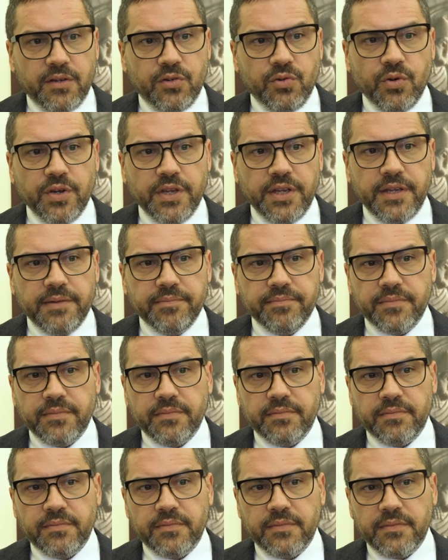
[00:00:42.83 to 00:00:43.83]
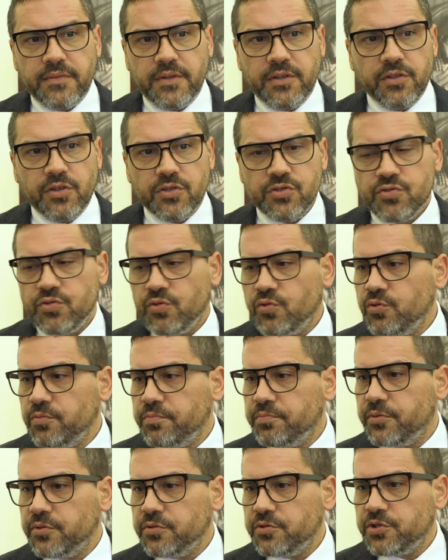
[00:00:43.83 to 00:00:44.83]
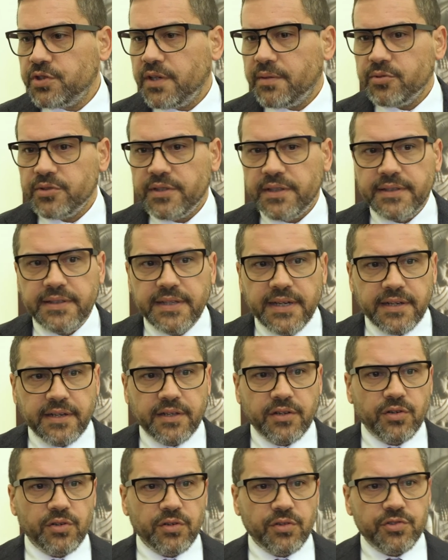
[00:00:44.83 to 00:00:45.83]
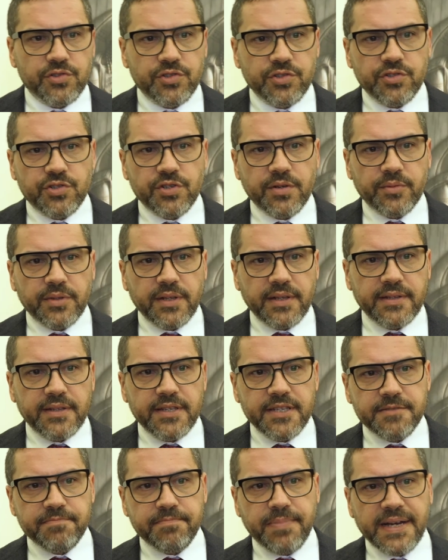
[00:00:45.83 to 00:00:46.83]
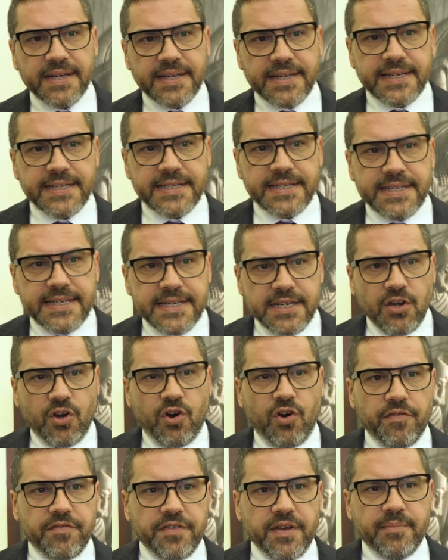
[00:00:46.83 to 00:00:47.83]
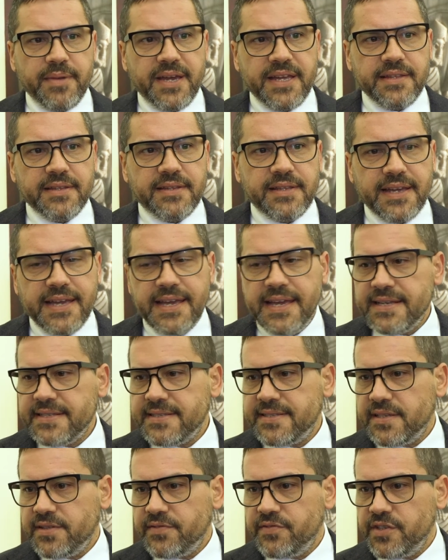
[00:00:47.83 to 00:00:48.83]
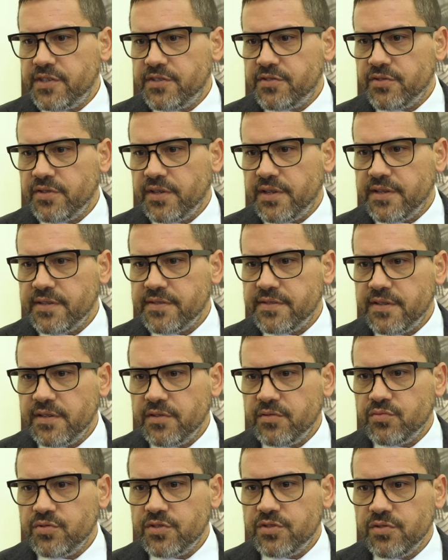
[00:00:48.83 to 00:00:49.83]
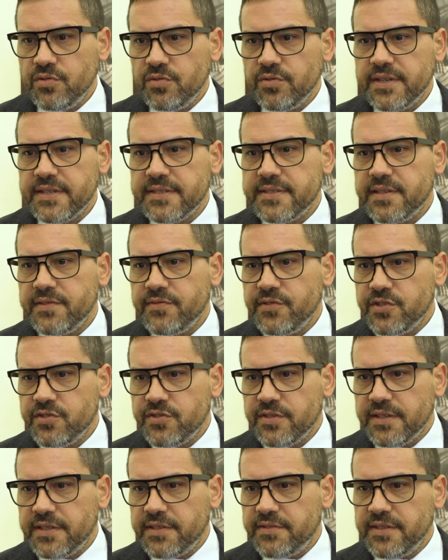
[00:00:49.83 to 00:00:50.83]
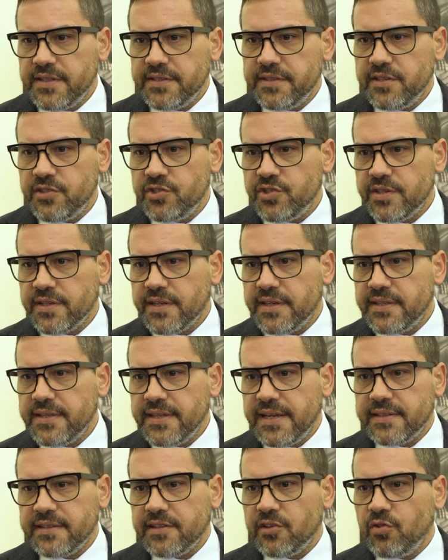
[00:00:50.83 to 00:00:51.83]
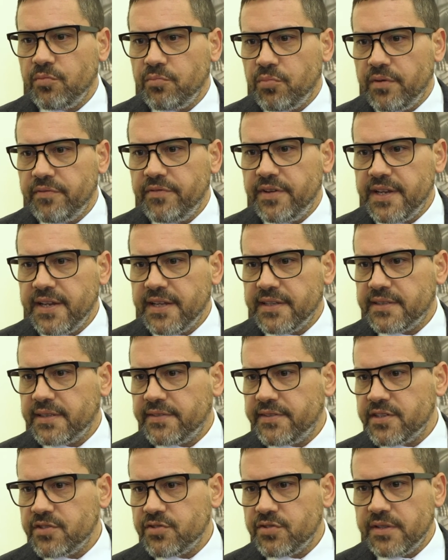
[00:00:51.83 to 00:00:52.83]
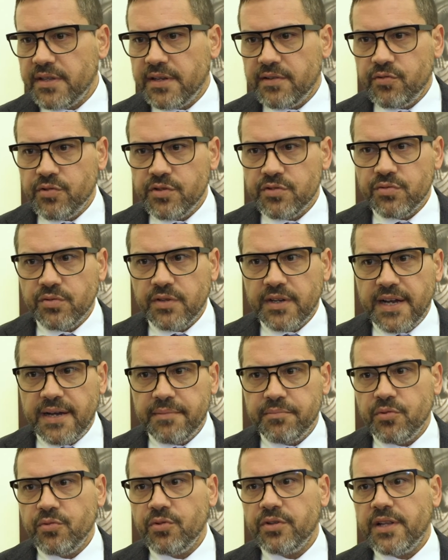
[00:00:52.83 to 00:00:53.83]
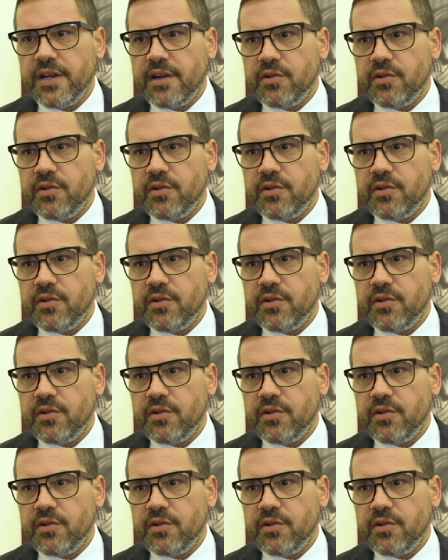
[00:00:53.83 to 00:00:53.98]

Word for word: Noi, il nostro gruppo diciamo, di archeologi, diciamo, del DISPAC, ovviamente è a servizio delle istituzioni, a servizio di attività di ricerca e didattica, non può avvenire attraverso dei lavori sul campo, quello